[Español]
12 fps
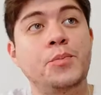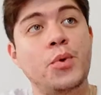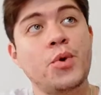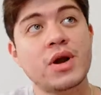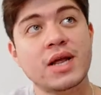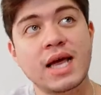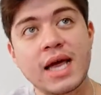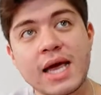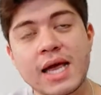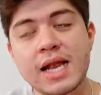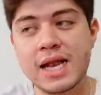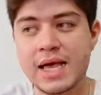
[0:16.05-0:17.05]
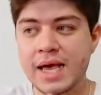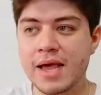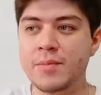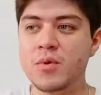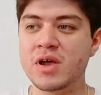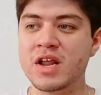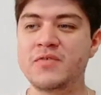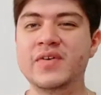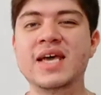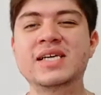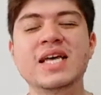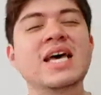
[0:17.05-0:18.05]
¿Por qué leer
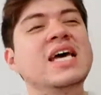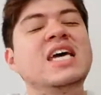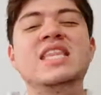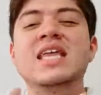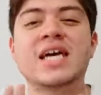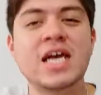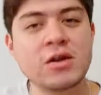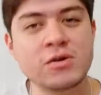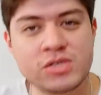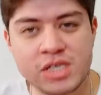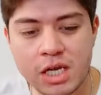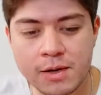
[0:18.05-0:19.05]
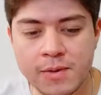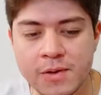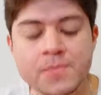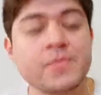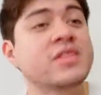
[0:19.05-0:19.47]
biografías y de qué nos sirve?